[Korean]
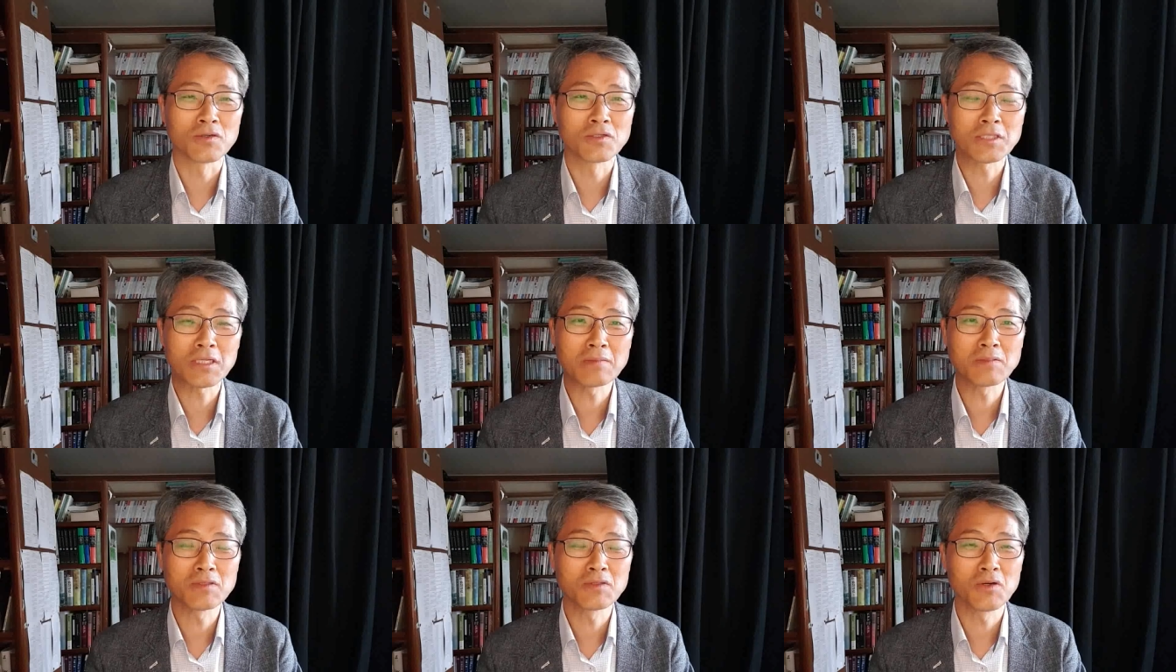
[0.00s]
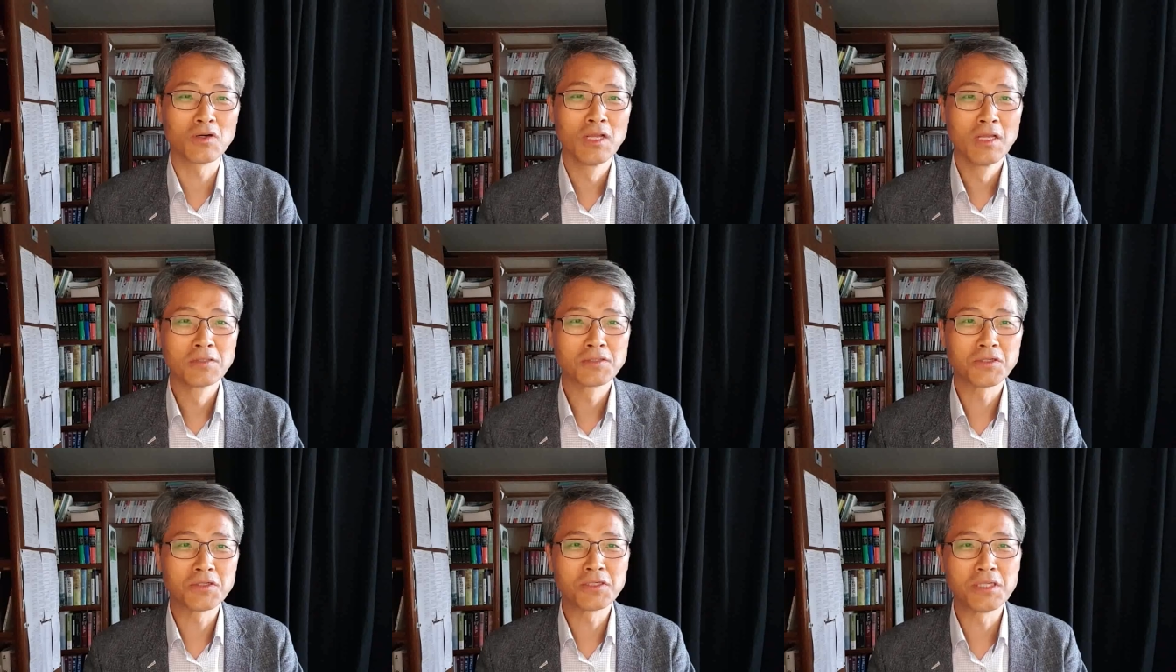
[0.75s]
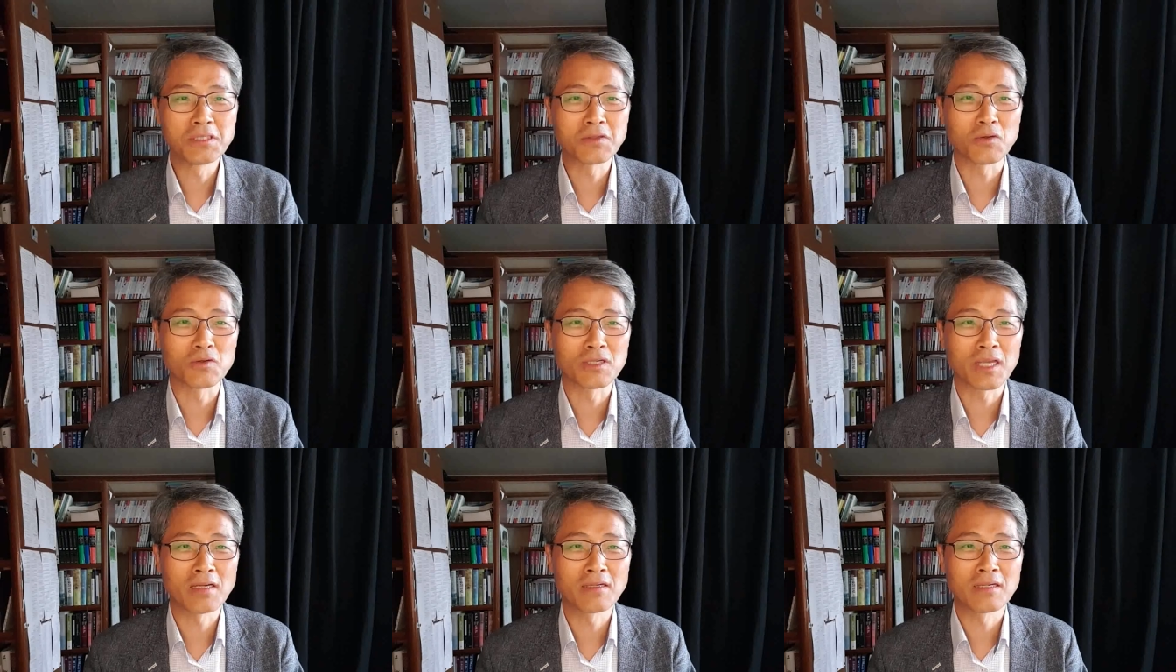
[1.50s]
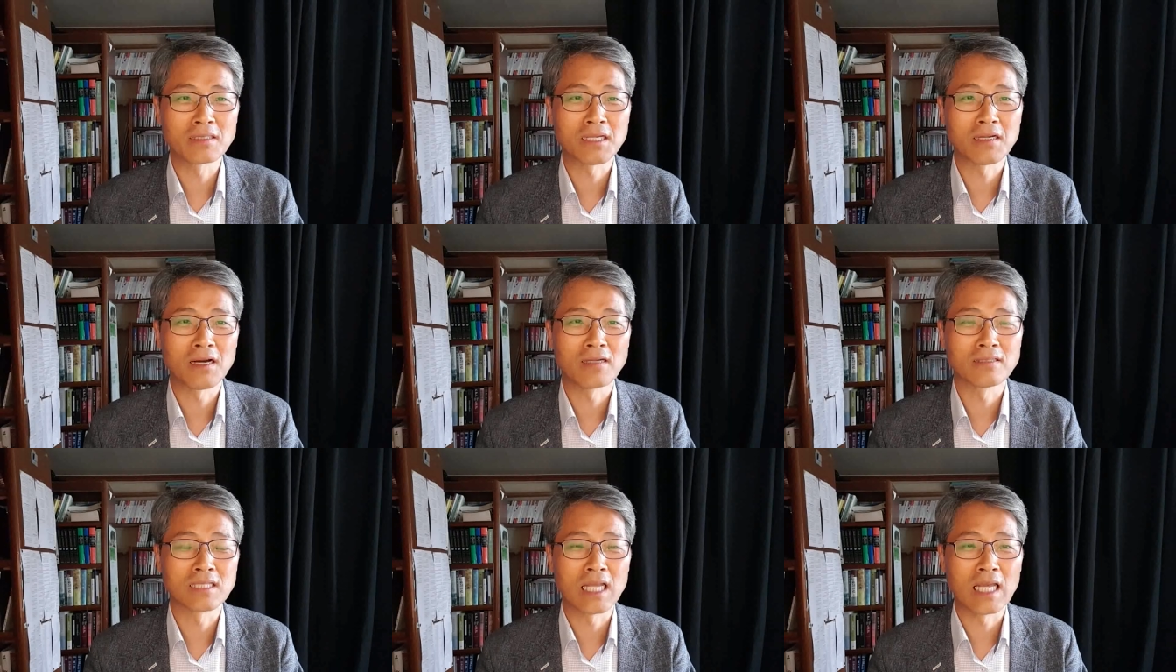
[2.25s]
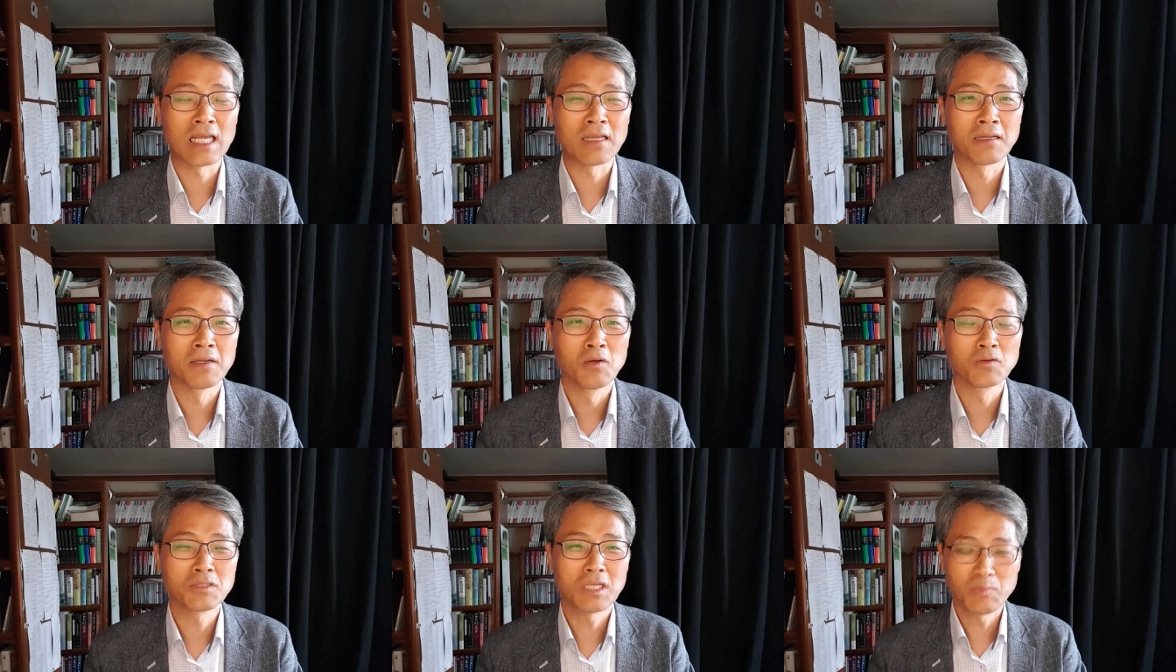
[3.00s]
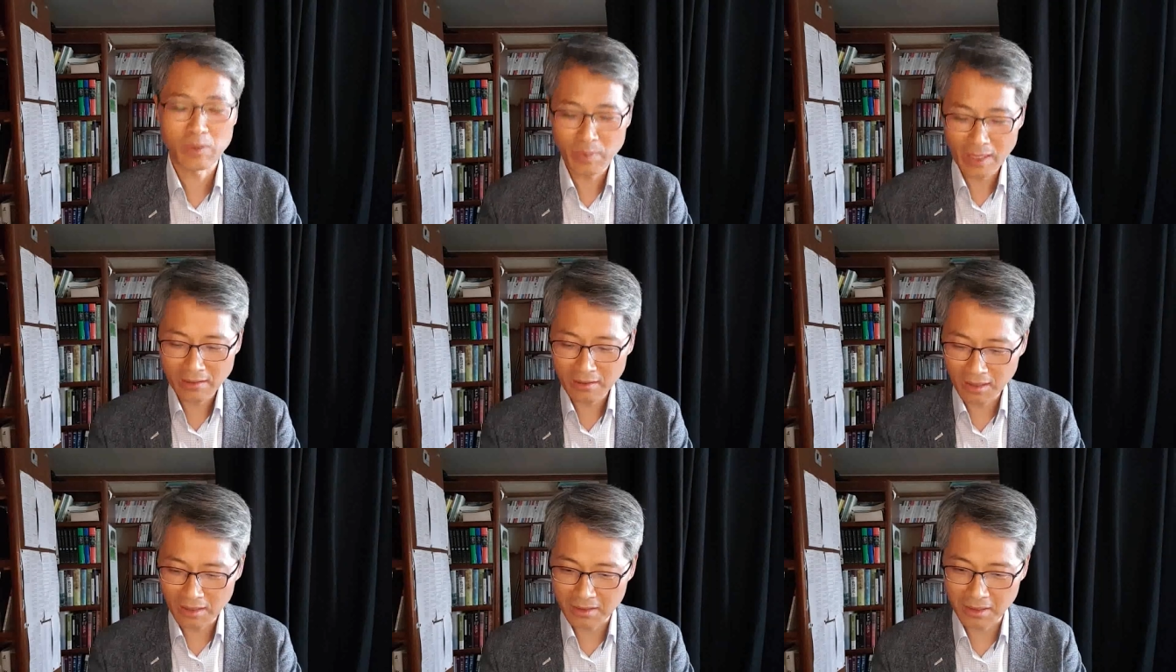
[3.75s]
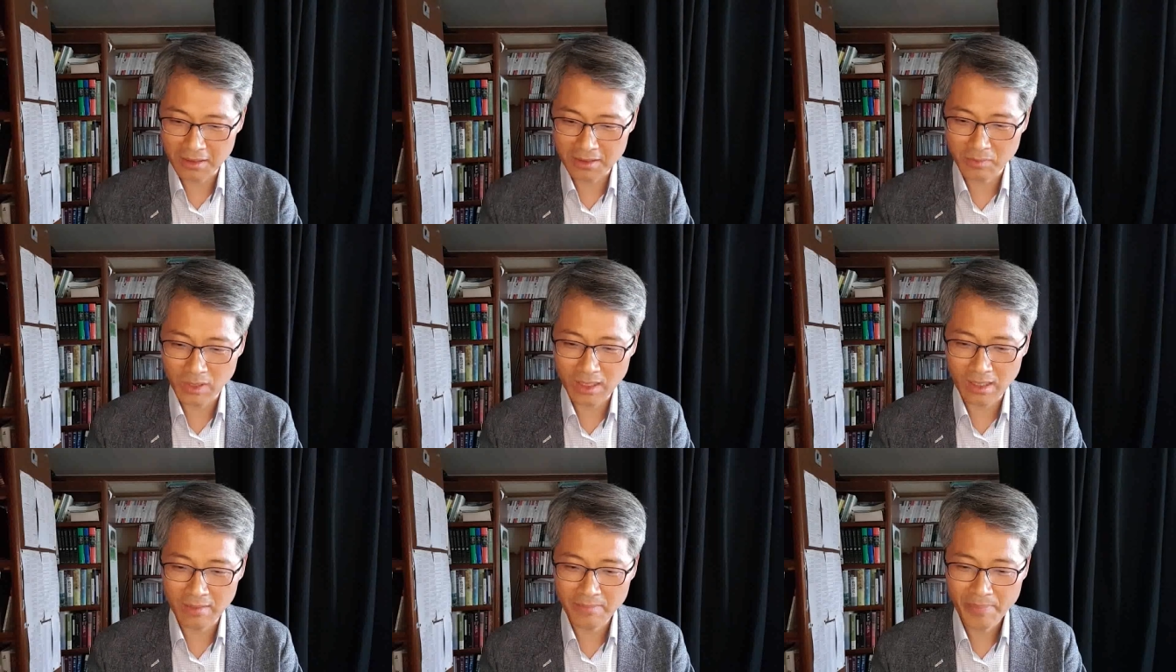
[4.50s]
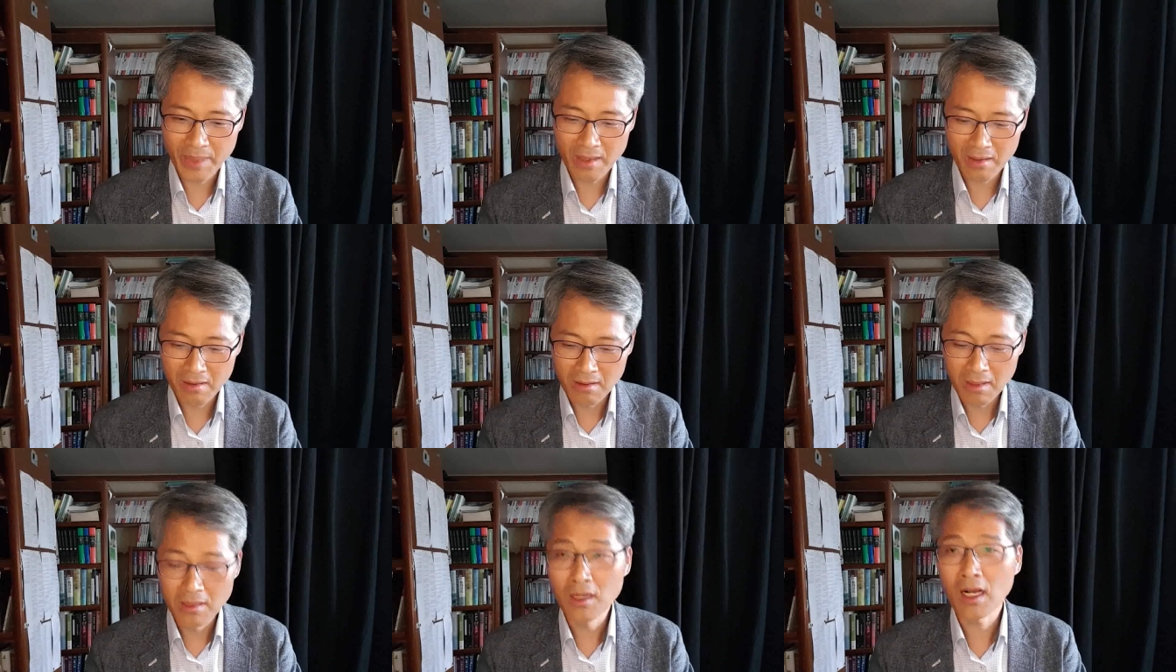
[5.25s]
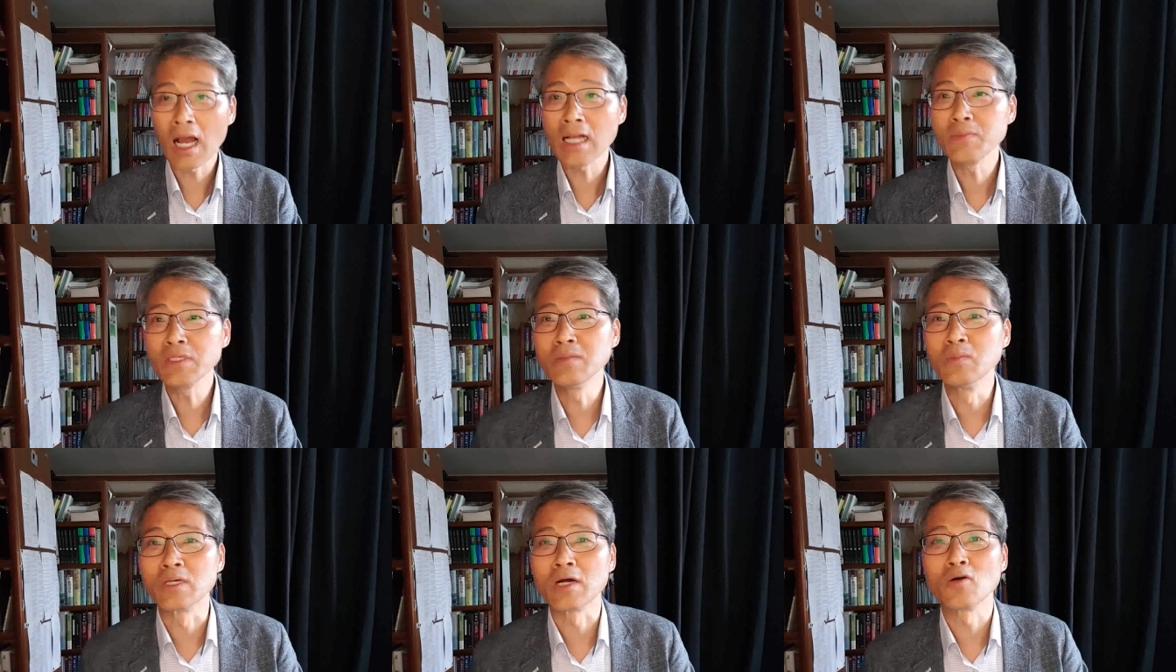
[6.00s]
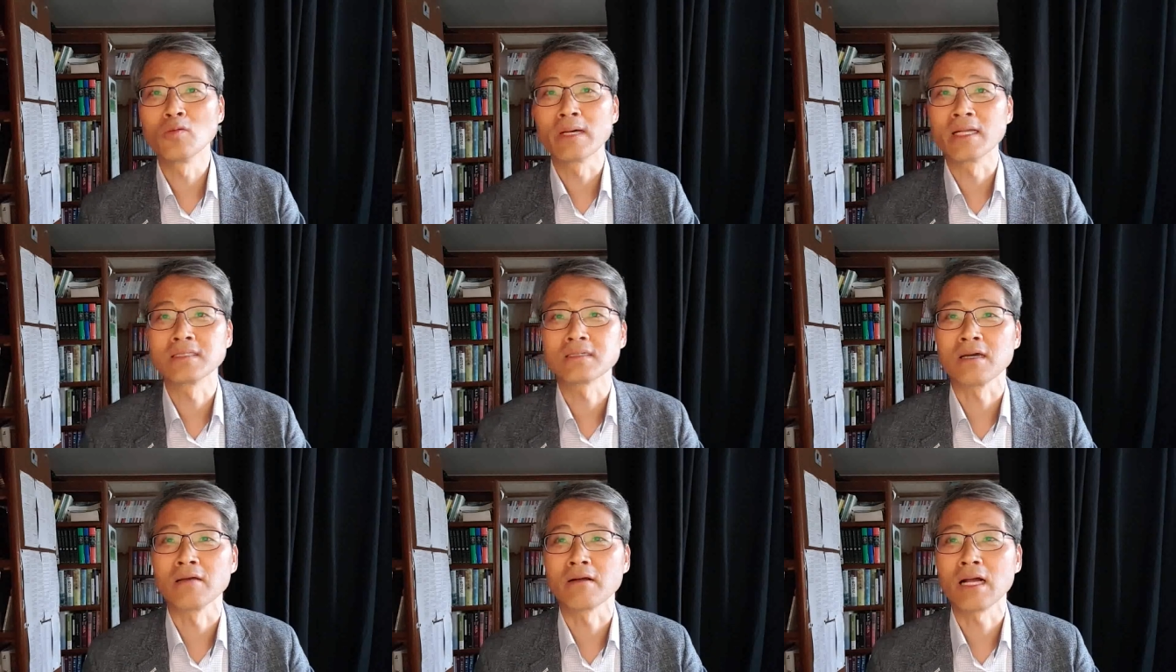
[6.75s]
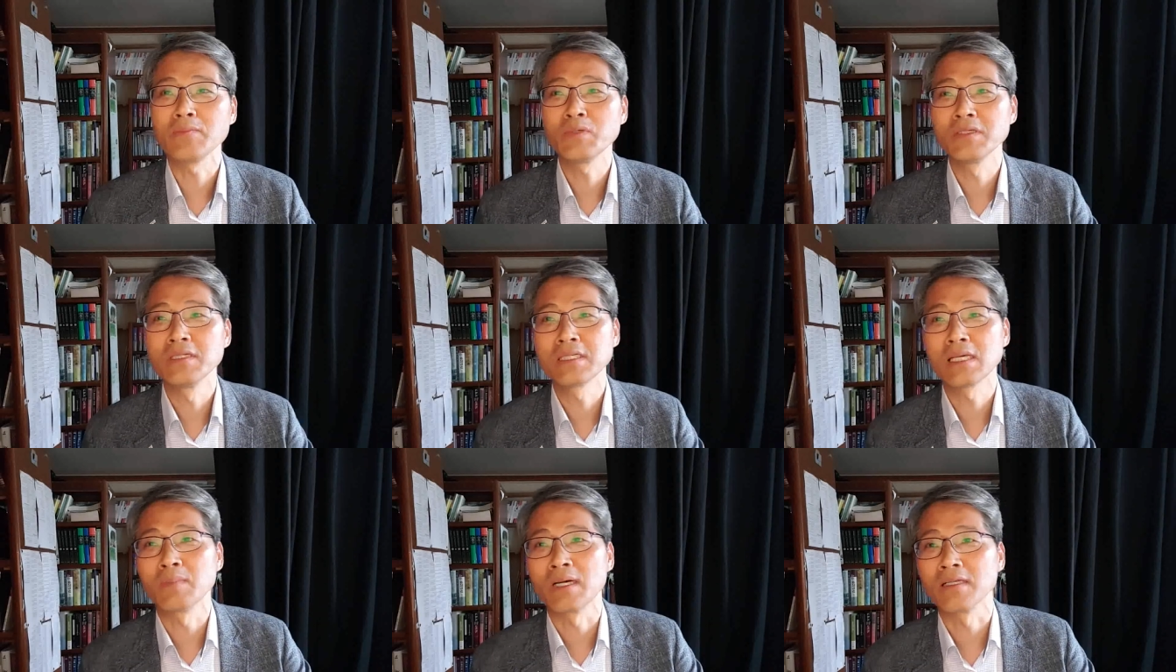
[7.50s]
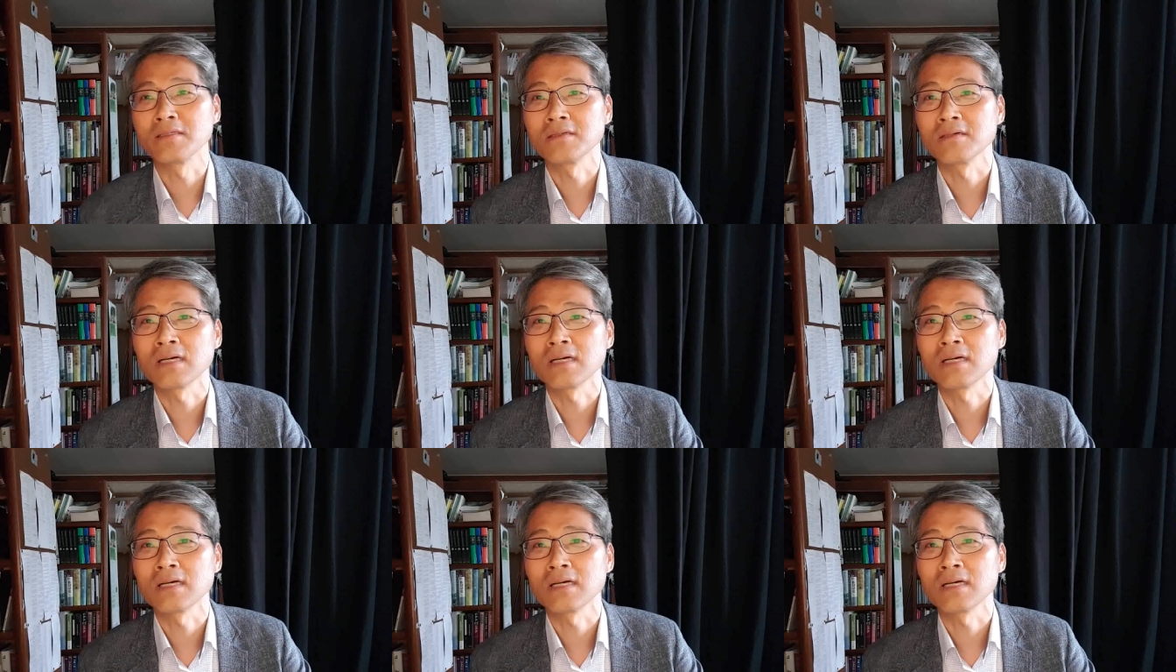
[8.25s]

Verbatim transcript: 그 사람들도 성령이 떠오르게 한 거라 생각하는데 어떻게 비판거리가 되겠습니까? 칼빈은 뭐라고 말했을까요? 칼빈은 이렇게 말했어요.